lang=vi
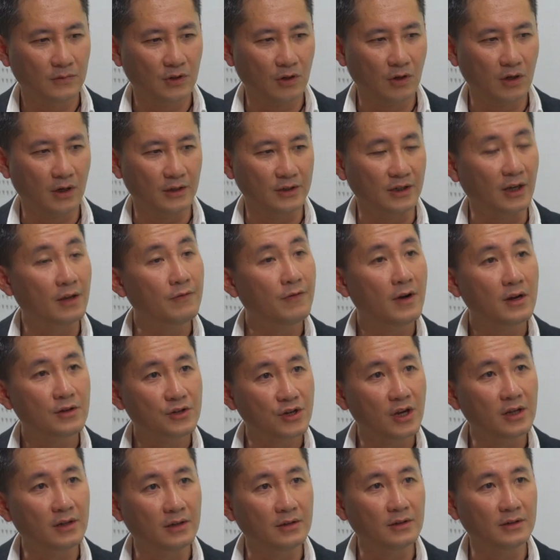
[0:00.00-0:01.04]
gọi là những cái
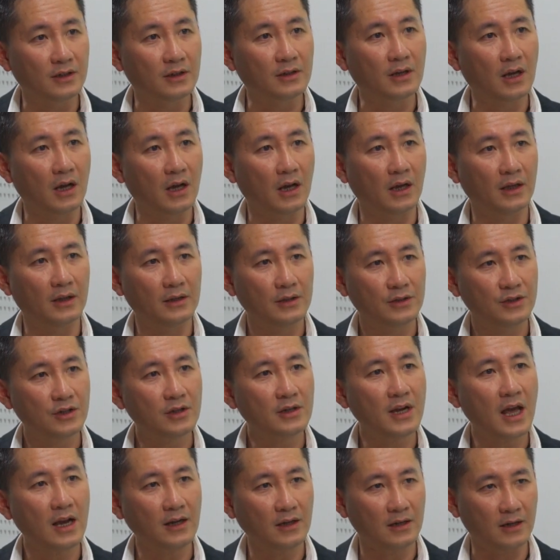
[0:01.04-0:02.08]
function những cái chức
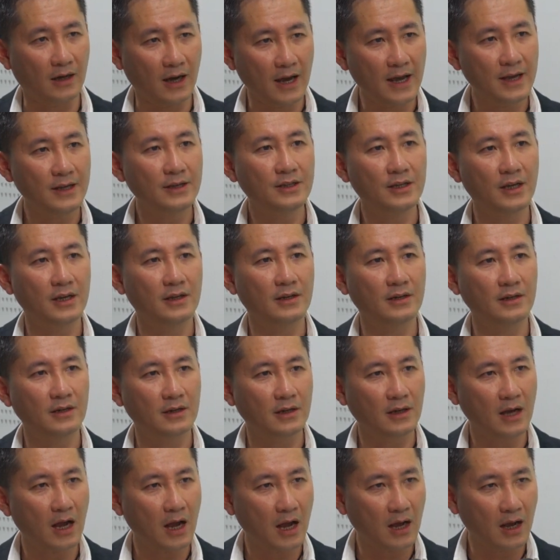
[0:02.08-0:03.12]
năng ở ngay trên
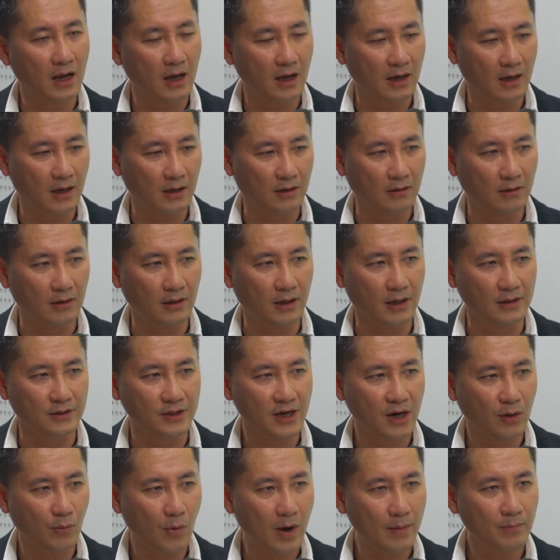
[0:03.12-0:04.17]
à, gọi là
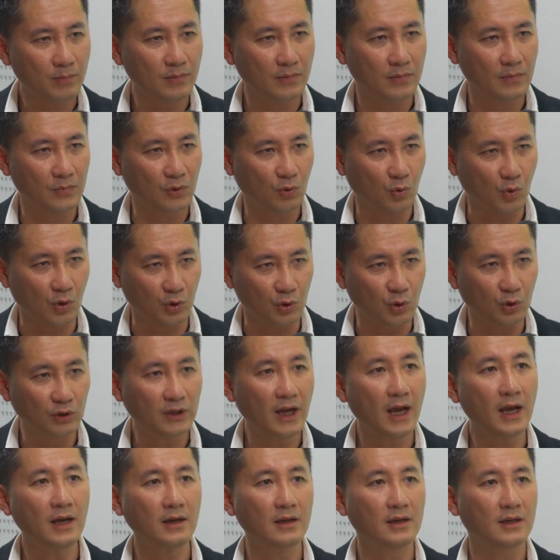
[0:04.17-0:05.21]
trang web của đối
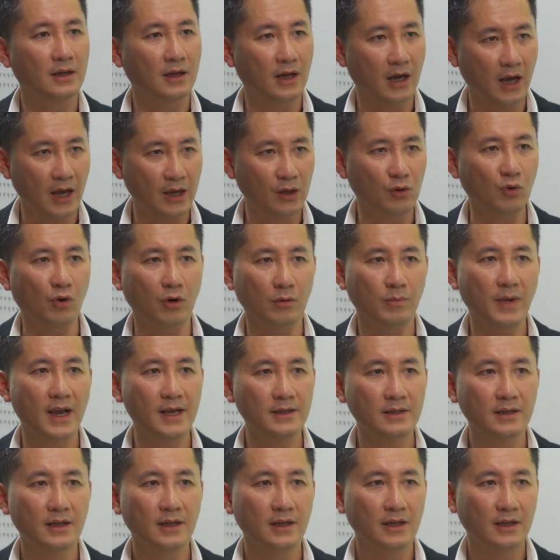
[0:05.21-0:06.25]
tác hay của
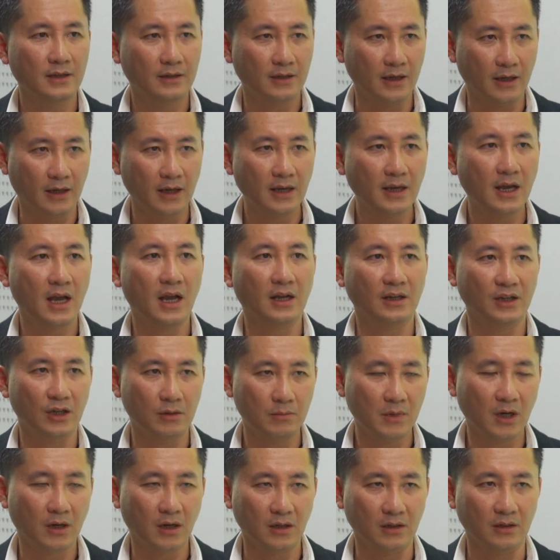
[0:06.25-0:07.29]
OPS để khách hàng nếu
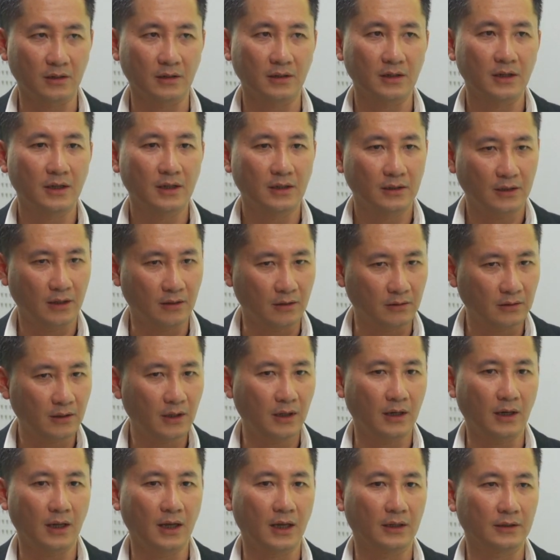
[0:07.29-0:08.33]
mà cần thì có
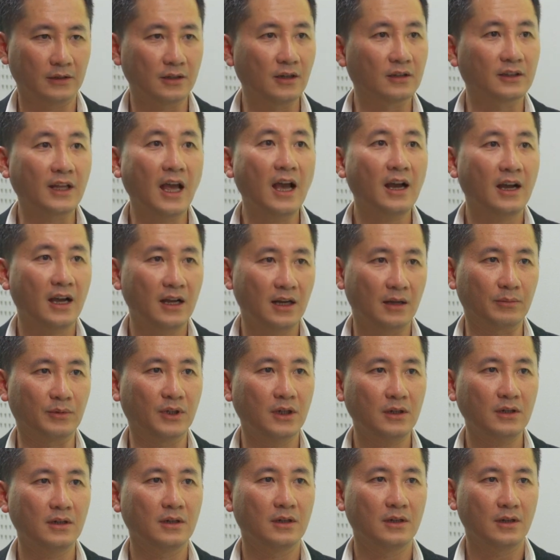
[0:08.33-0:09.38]
thể là tương tác ngay lập
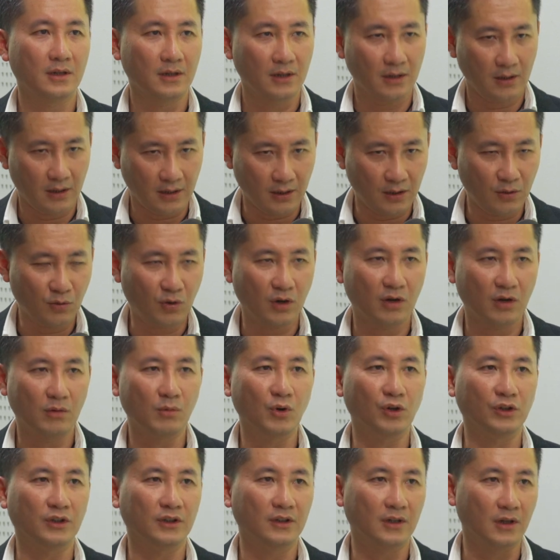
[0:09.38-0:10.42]
tức yêu cầu
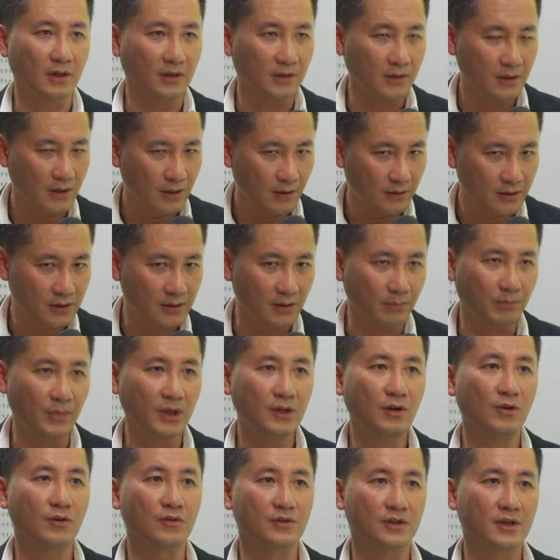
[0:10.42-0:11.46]
bồi thường submit
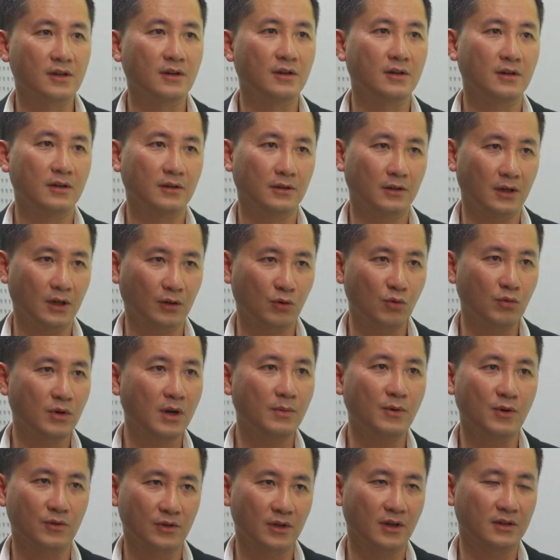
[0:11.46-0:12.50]
hồ sơ à, cung cấp
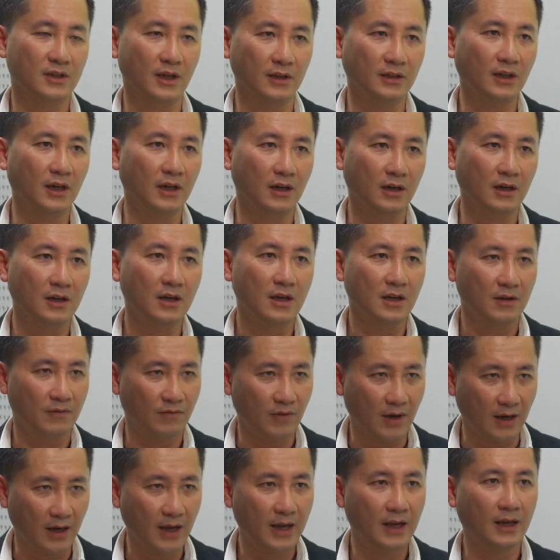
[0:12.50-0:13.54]
hồ sơ giấy tờ
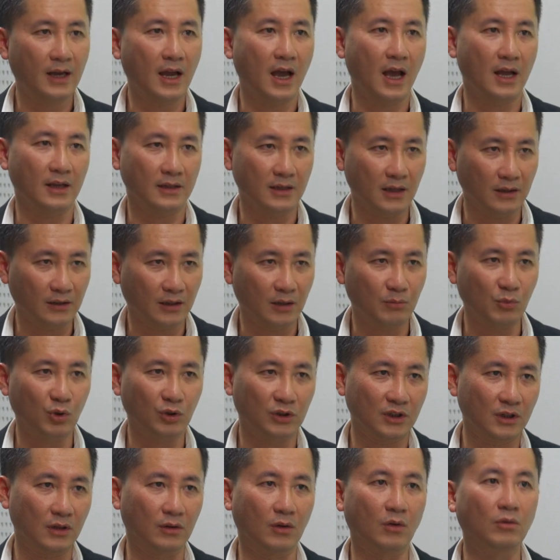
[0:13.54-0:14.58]
và ngay cả nhận tiền bồi
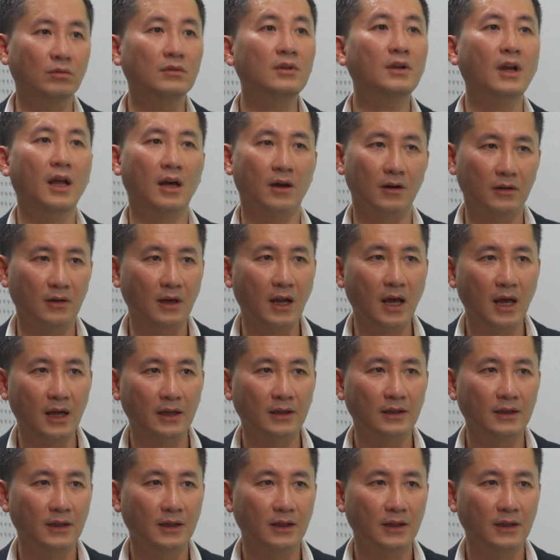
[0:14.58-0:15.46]
thường cũng là online